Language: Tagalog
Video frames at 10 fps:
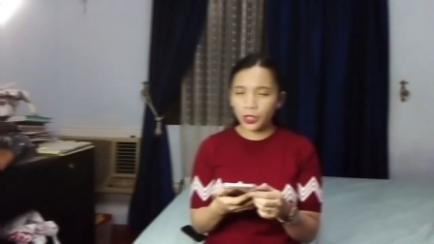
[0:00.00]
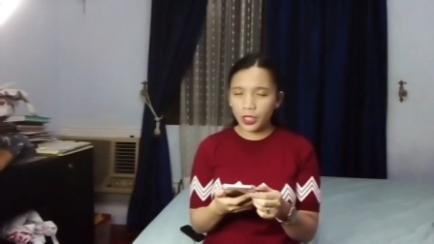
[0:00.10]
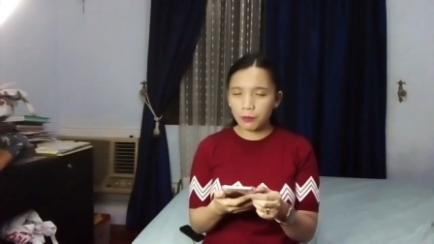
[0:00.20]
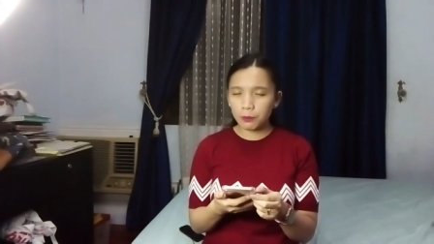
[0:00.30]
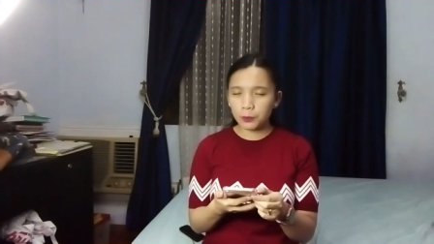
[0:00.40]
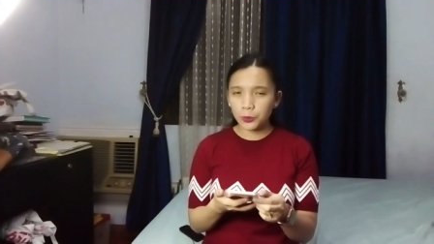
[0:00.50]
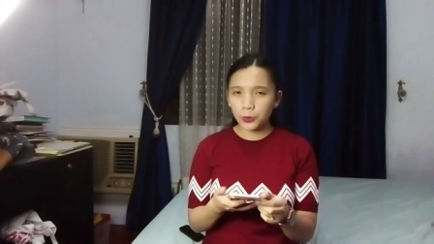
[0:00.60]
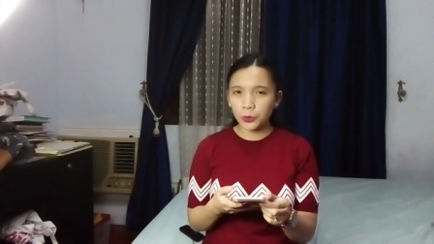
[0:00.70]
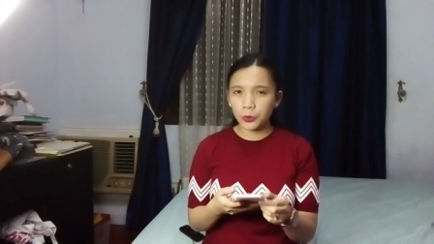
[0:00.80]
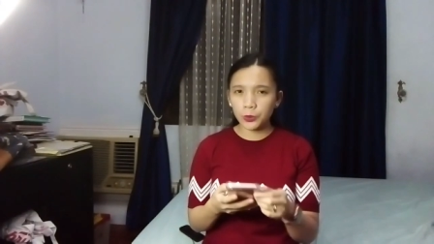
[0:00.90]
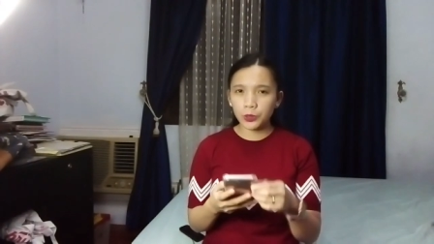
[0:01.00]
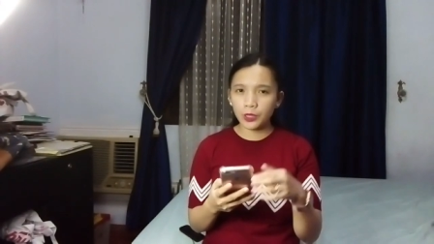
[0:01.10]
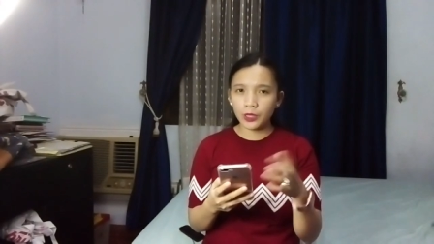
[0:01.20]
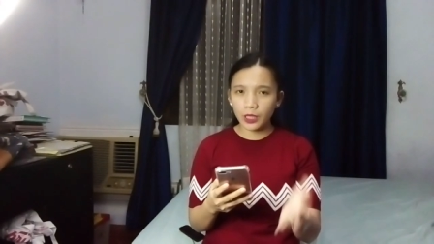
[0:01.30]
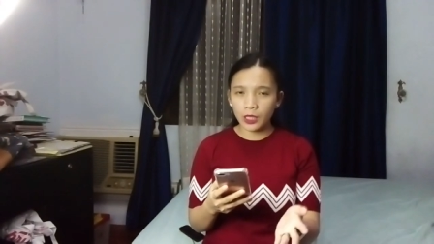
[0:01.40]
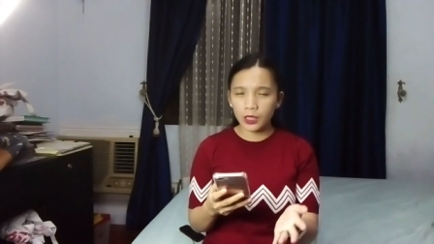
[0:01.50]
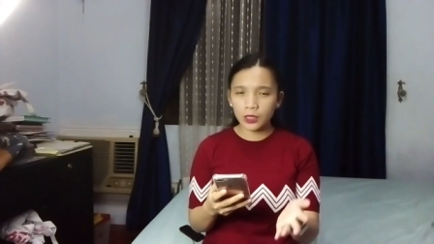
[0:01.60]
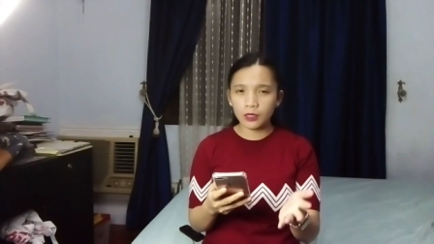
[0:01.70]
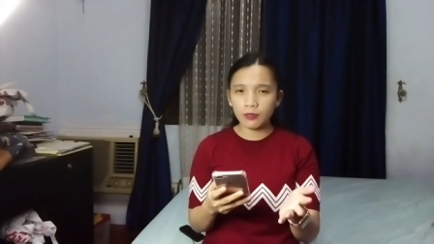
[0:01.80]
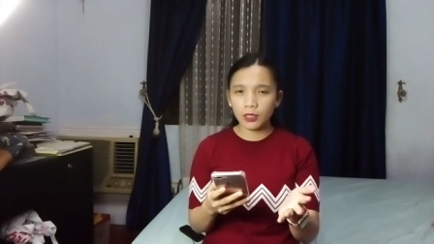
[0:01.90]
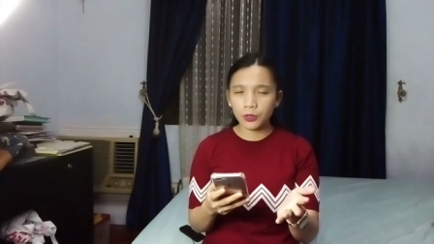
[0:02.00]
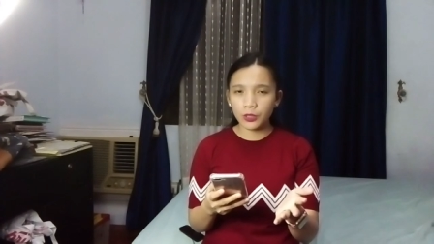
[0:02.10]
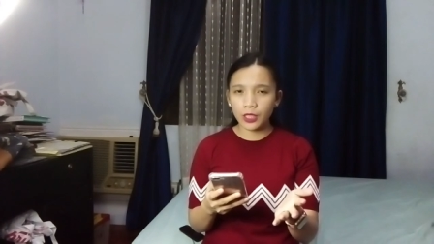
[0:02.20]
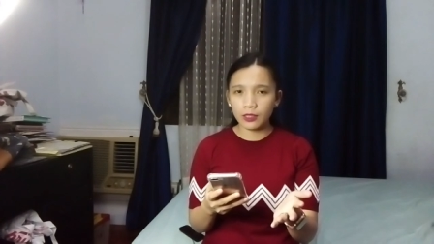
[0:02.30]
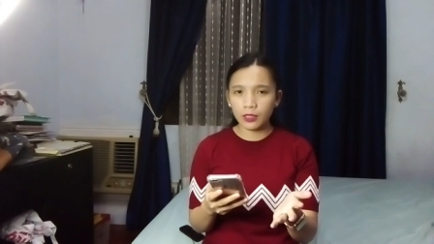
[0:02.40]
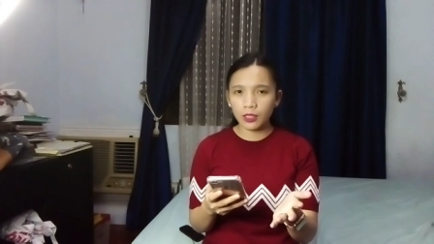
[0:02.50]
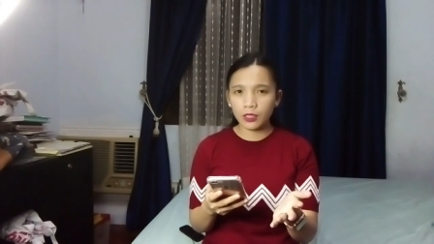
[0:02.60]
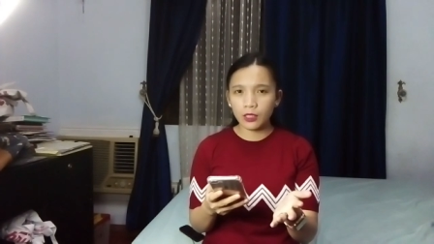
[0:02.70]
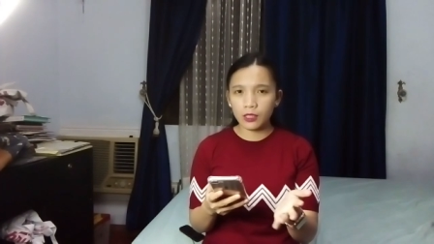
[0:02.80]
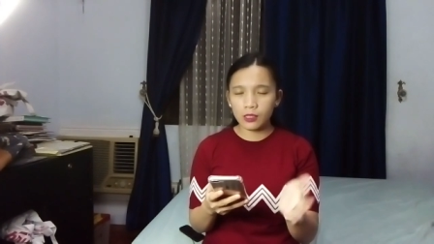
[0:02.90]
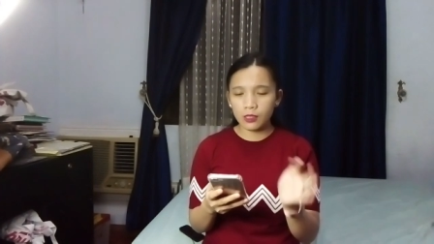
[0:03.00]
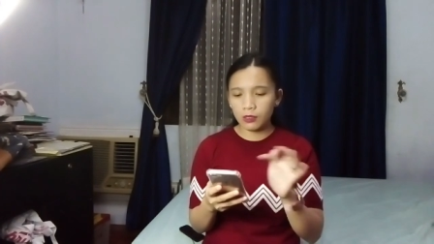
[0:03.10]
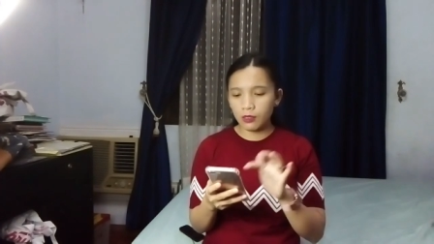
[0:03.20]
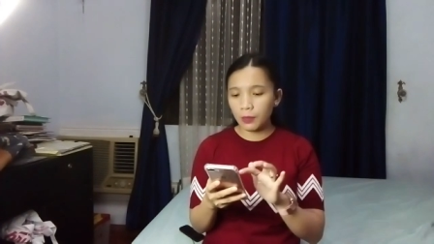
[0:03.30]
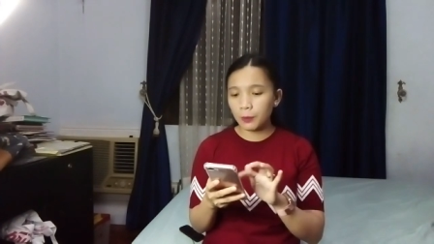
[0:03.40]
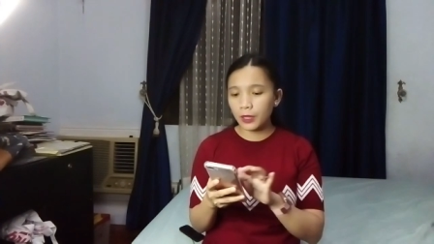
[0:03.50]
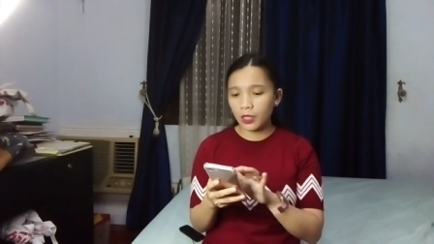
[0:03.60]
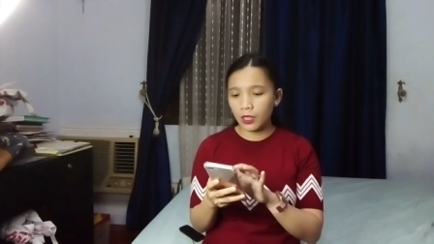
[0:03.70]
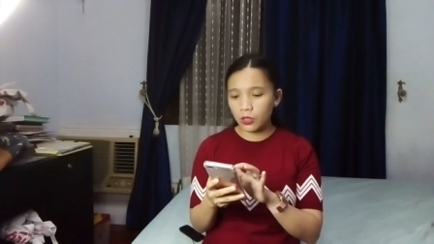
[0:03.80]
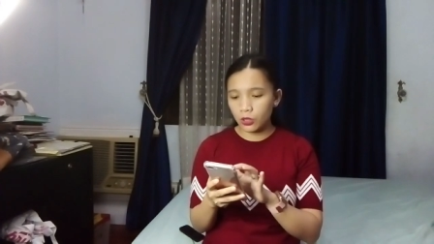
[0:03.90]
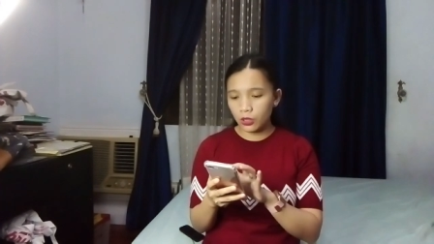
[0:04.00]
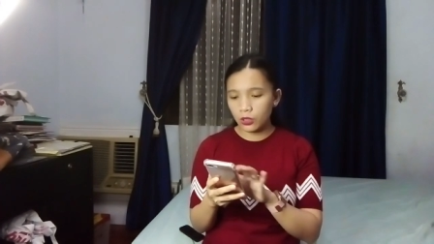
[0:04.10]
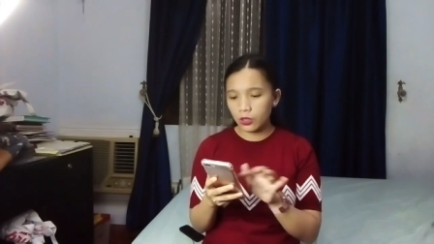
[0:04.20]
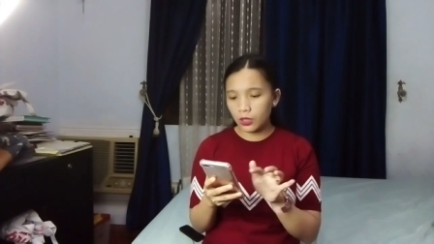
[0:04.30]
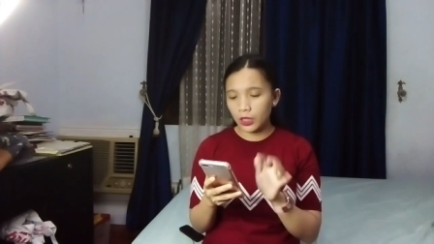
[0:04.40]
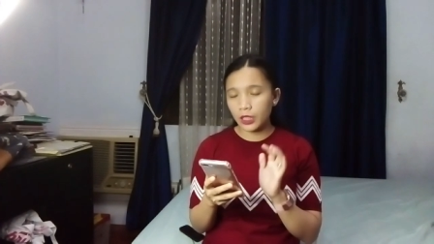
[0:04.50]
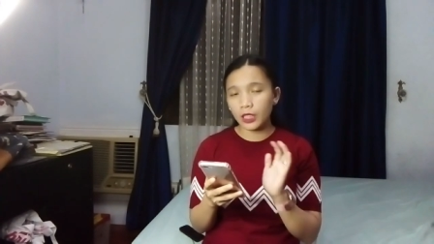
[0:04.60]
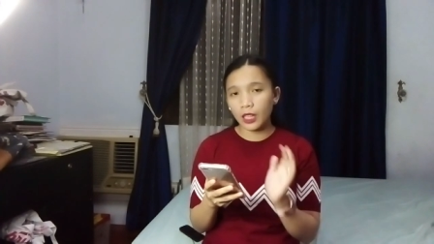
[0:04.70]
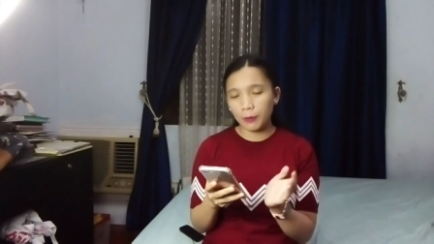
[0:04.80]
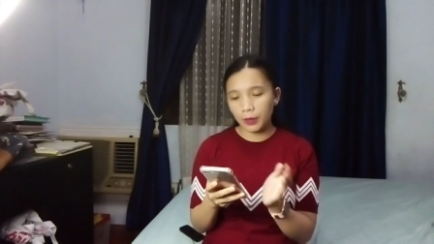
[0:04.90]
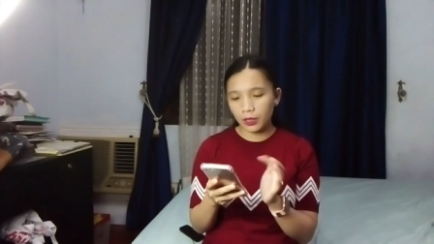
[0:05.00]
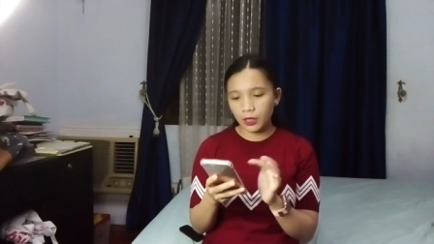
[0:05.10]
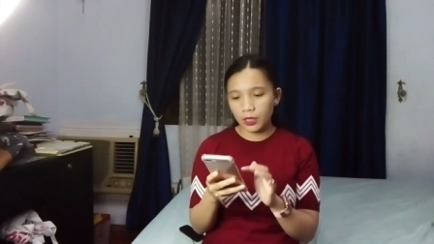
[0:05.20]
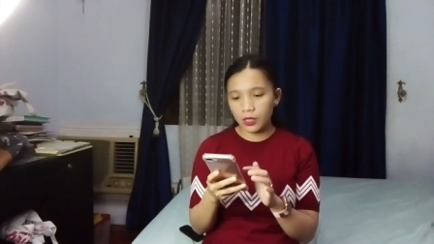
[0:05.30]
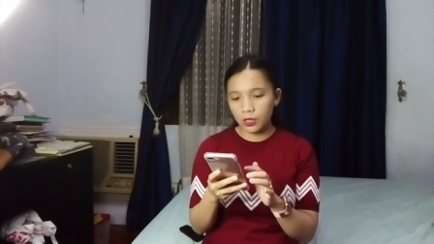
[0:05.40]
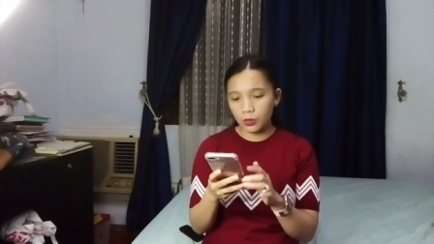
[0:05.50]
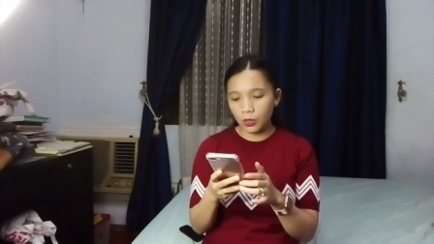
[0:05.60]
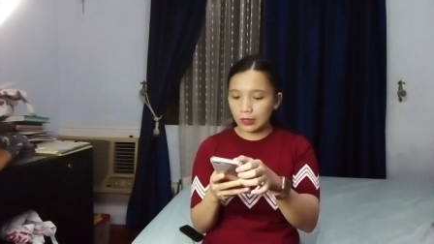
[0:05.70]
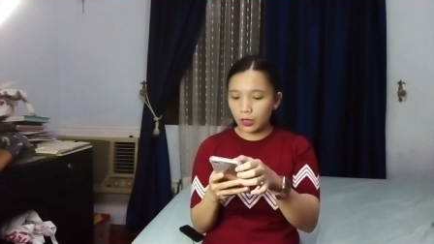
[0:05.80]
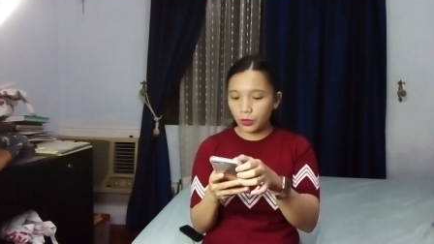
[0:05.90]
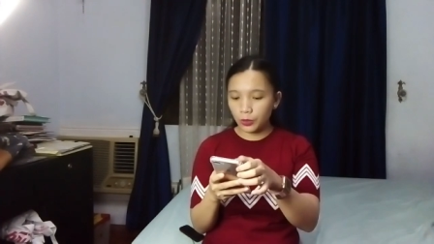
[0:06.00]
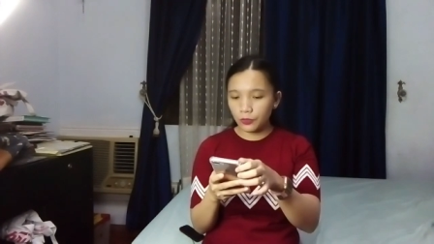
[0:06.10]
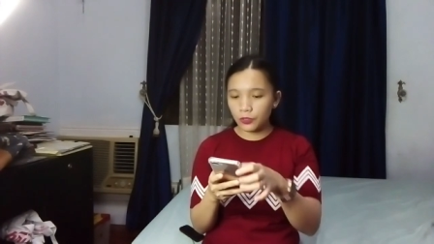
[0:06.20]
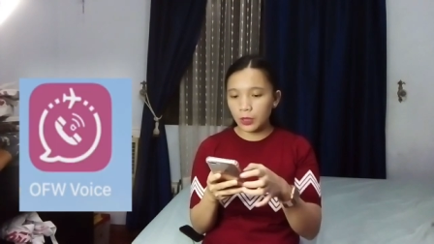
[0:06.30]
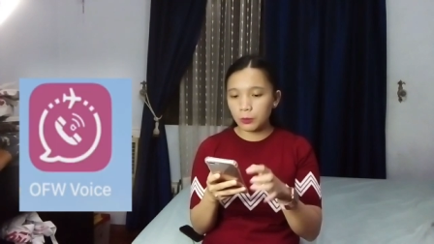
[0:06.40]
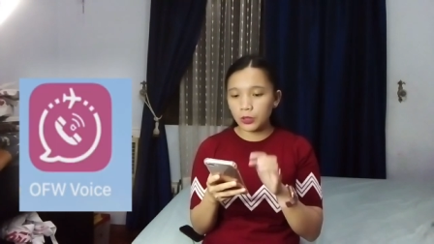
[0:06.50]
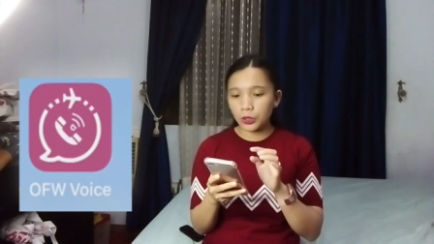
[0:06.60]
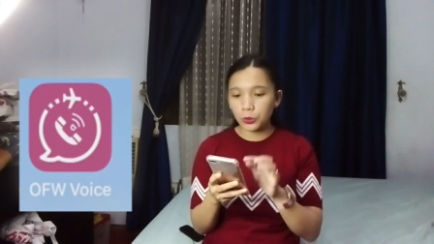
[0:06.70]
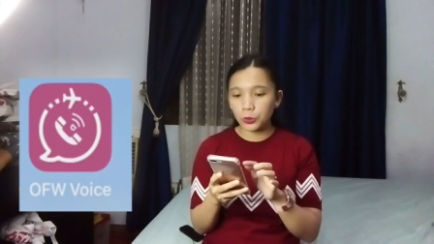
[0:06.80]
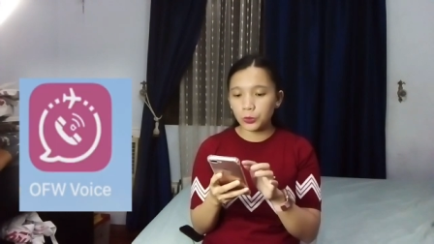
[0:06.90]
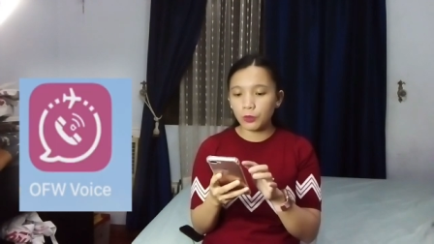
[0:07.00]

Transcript: name po ng, ano natin, ng application na ginagamit is OFW